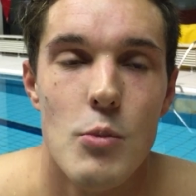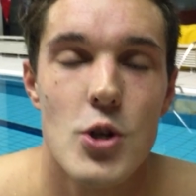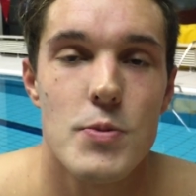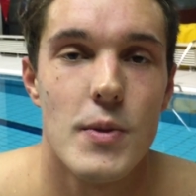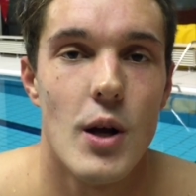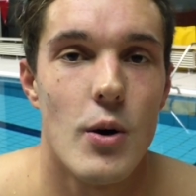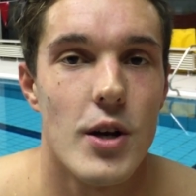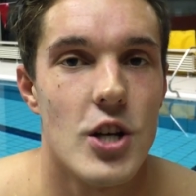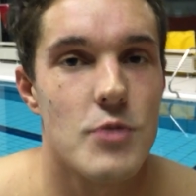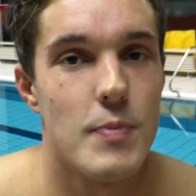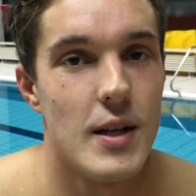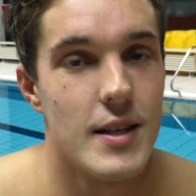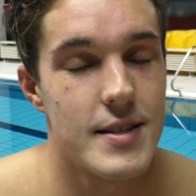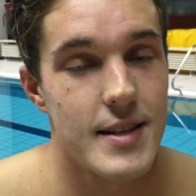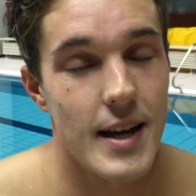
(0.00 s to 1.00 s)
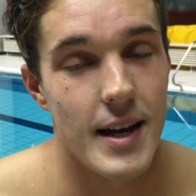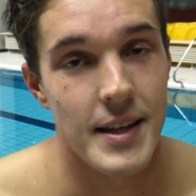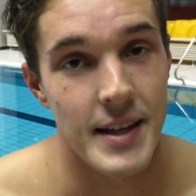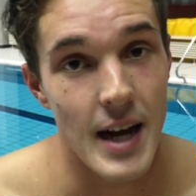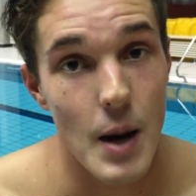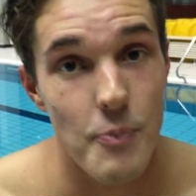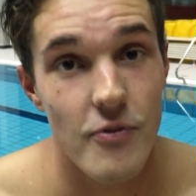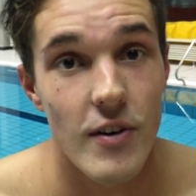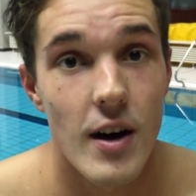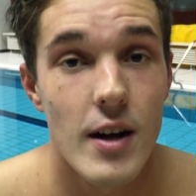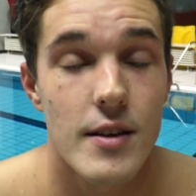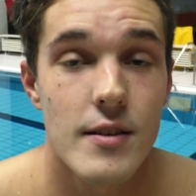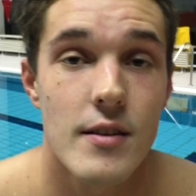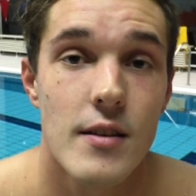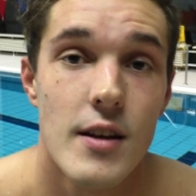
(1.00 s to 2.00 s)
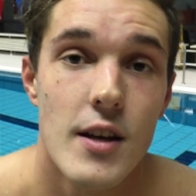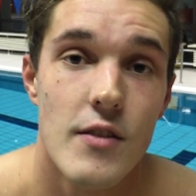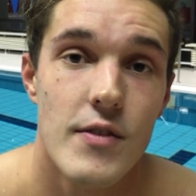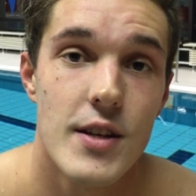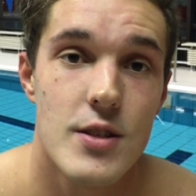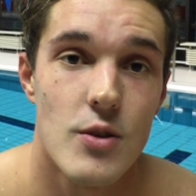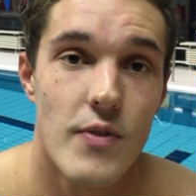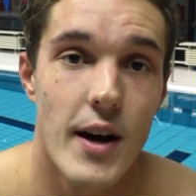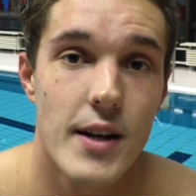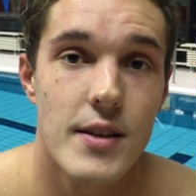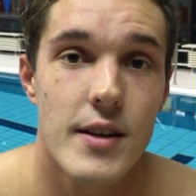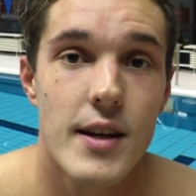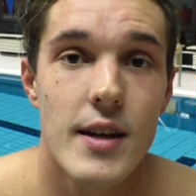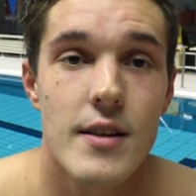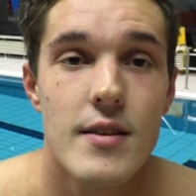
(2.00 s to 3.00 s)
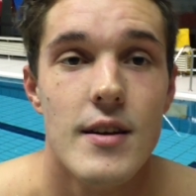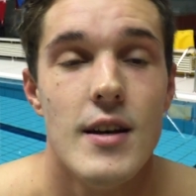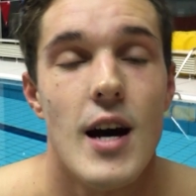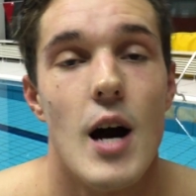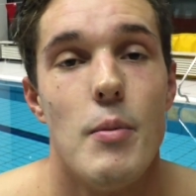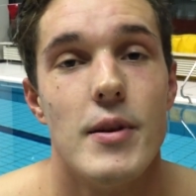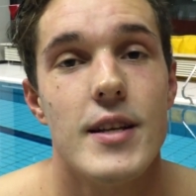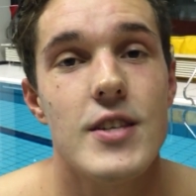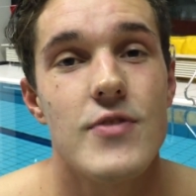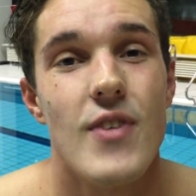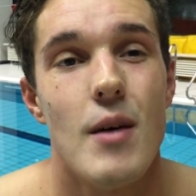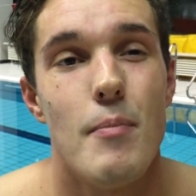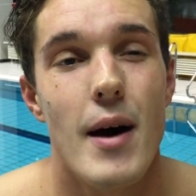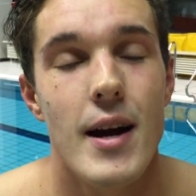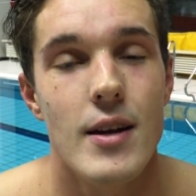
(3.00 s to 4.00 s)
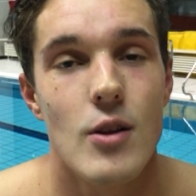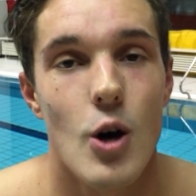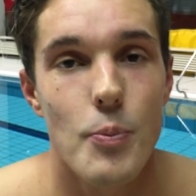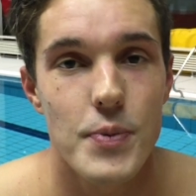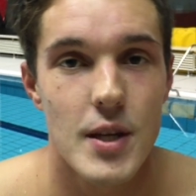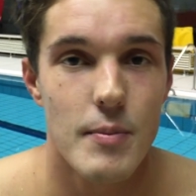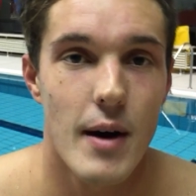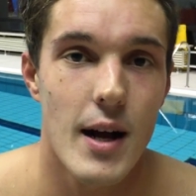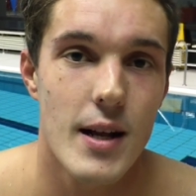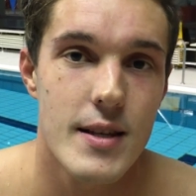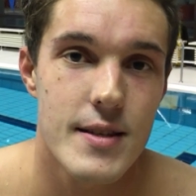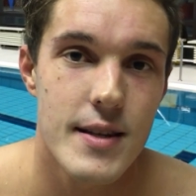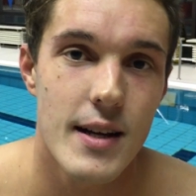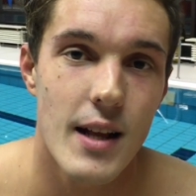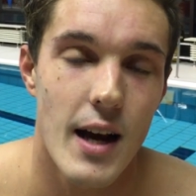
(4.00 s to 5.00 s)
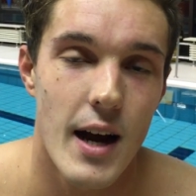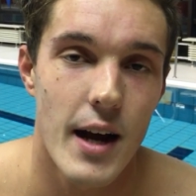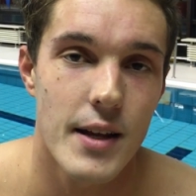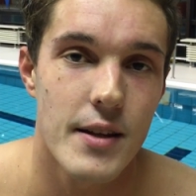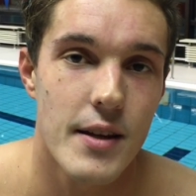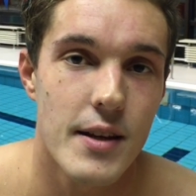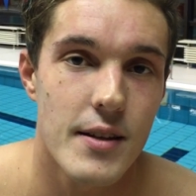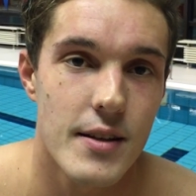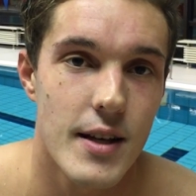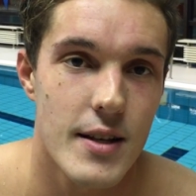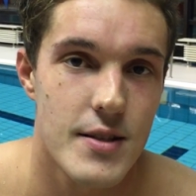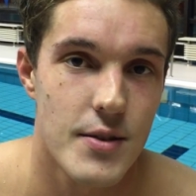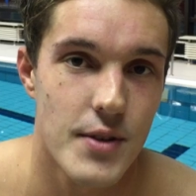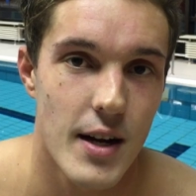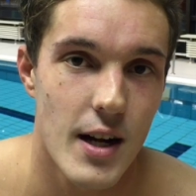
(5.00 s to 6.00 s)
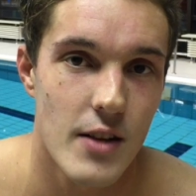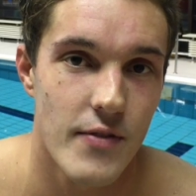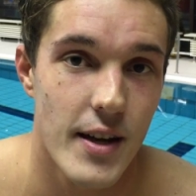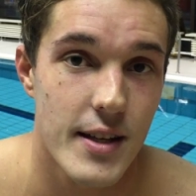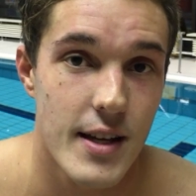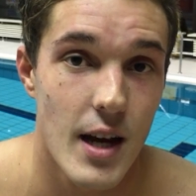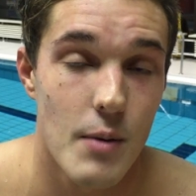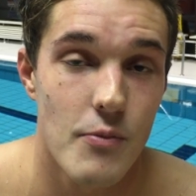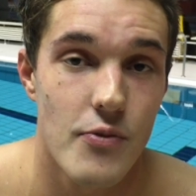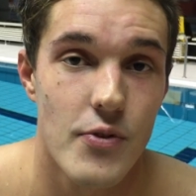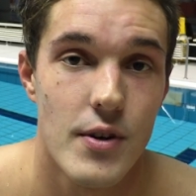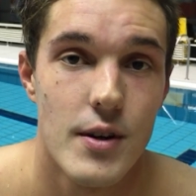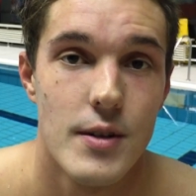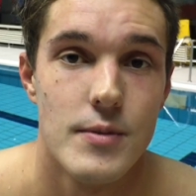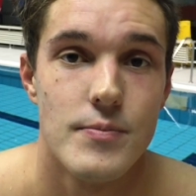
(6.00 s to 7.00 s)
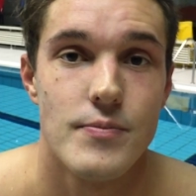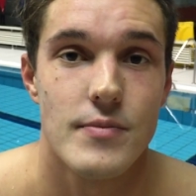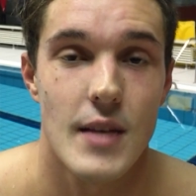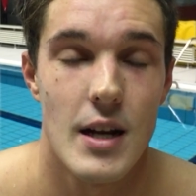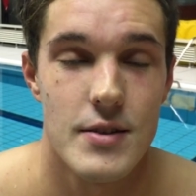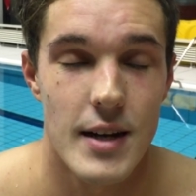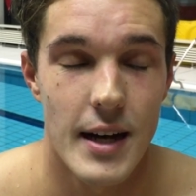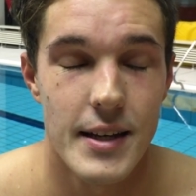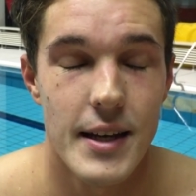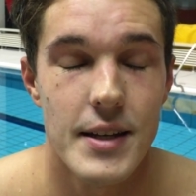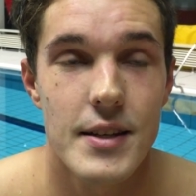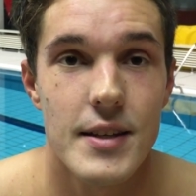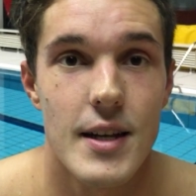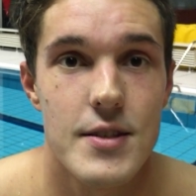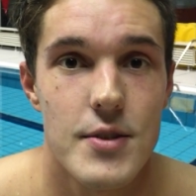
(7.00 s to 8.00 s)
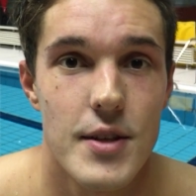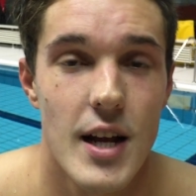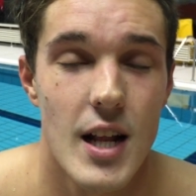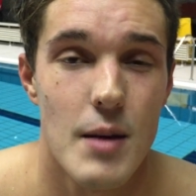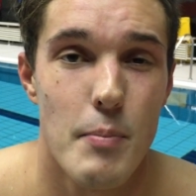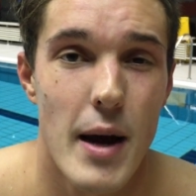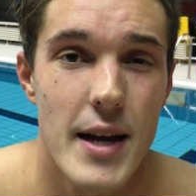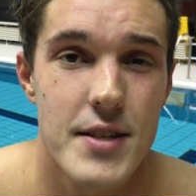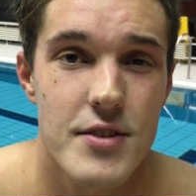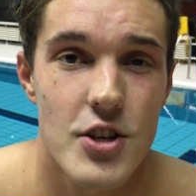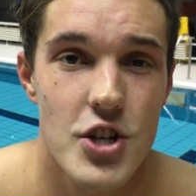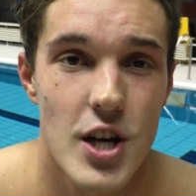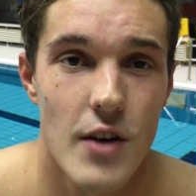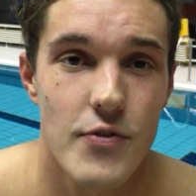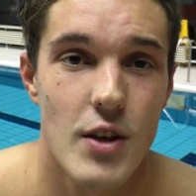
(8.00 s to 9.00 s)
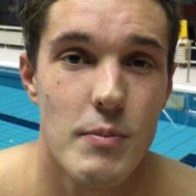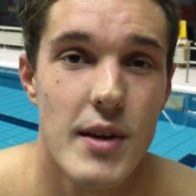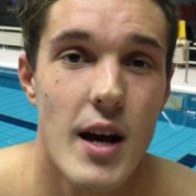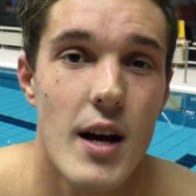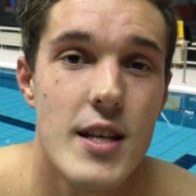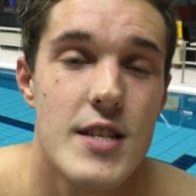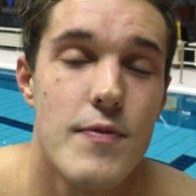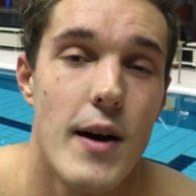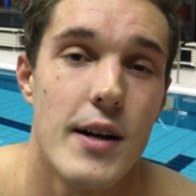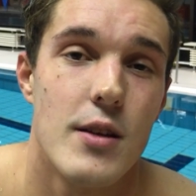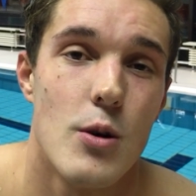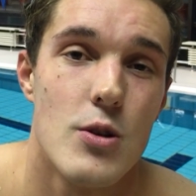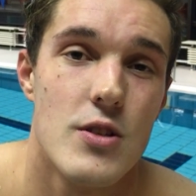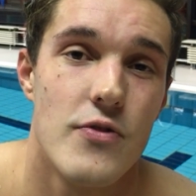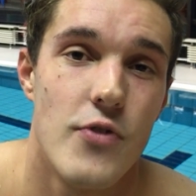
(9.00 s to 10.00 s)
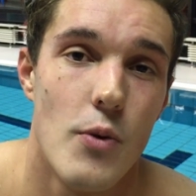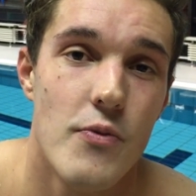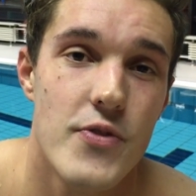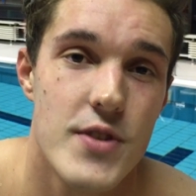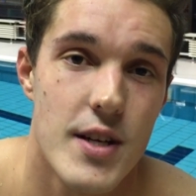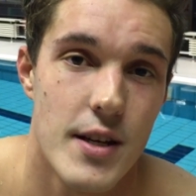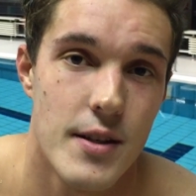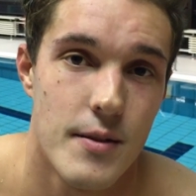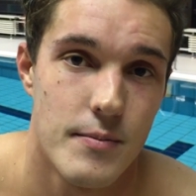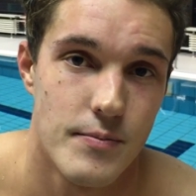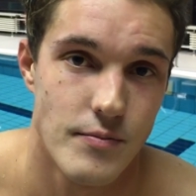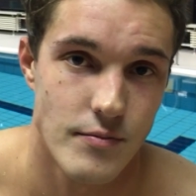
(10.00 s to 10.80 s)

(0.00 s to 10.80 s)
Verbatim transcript: Muss man auch erstmal das Training abwarten, wie es so weitergeht. Aber das wäre mein Optimalziel, einen internationalen Wettkampf, also eine internationale Meisterschaft im Jahr 2015.